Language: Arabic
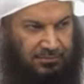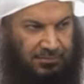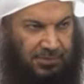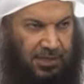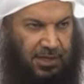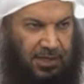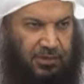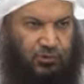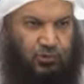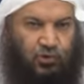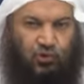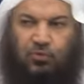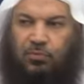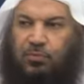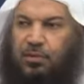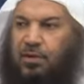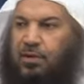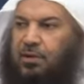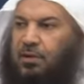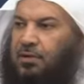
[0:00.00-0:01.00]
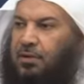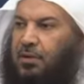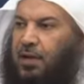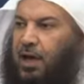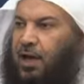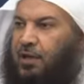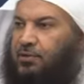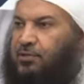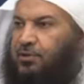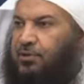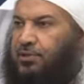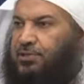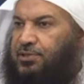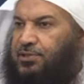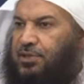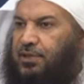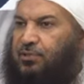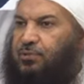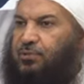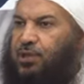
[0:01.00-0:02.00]
أن تهمل أحد
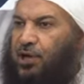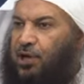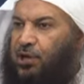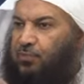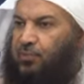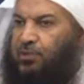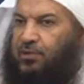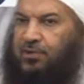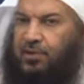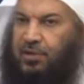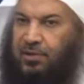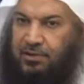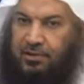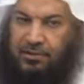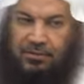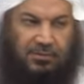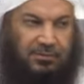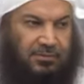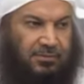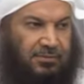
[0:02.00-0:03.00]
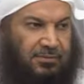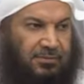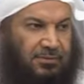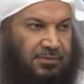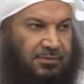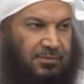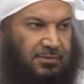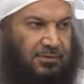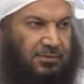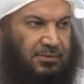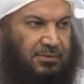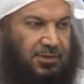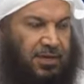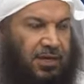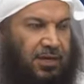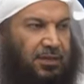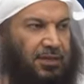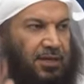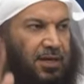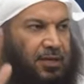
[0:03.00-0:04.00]
النصين وتأخذ بالثاني
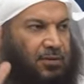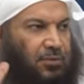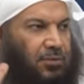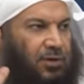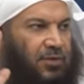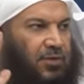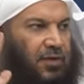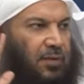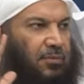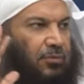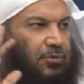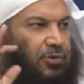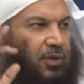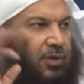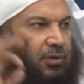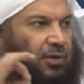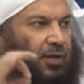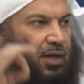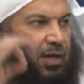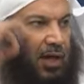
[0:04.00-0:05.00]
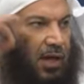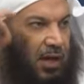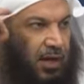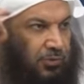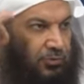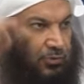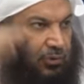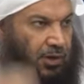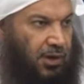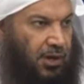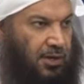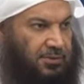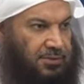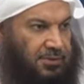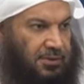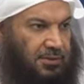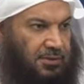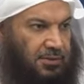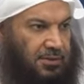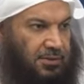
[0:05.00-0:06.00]
يعني يا أيها الذين آمنوا اتقوا الله حق
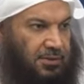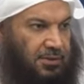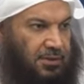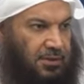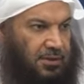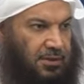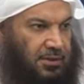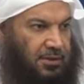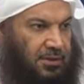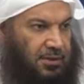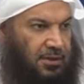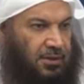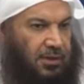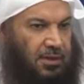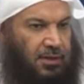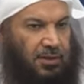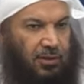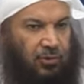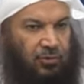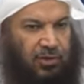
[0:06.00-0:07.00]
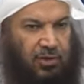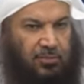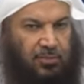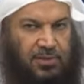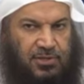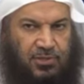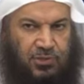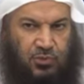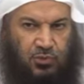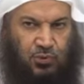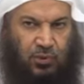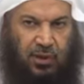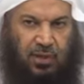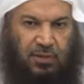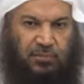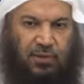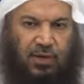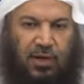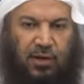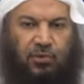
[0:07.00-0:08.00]
تقاته إذا قلنا منسوخة
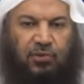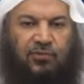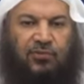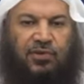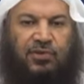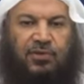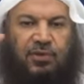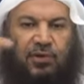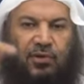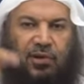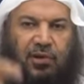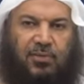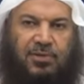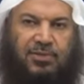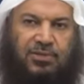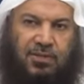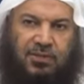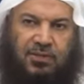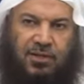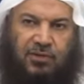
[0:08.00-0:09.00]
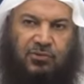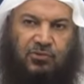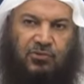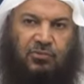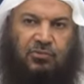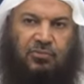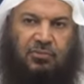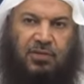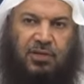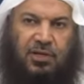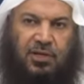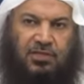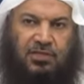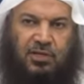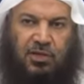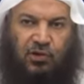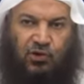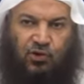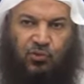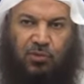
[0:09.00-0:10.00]
بقول فاتقوا الله ما استطعتم إيش
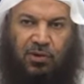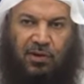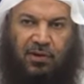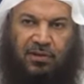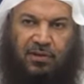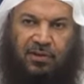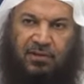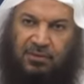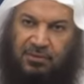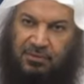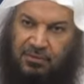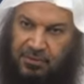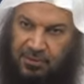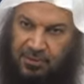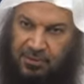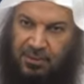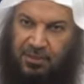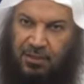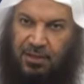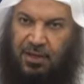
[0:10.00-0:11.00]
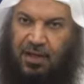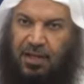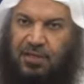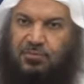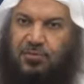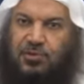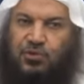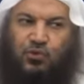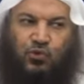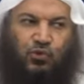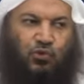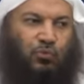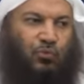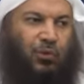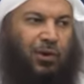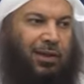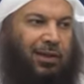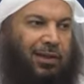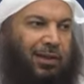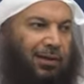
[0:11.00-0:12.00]
الحكم هذا؟ خلاص منسوخ
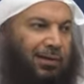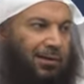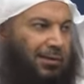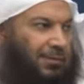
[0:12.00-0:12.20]
معلق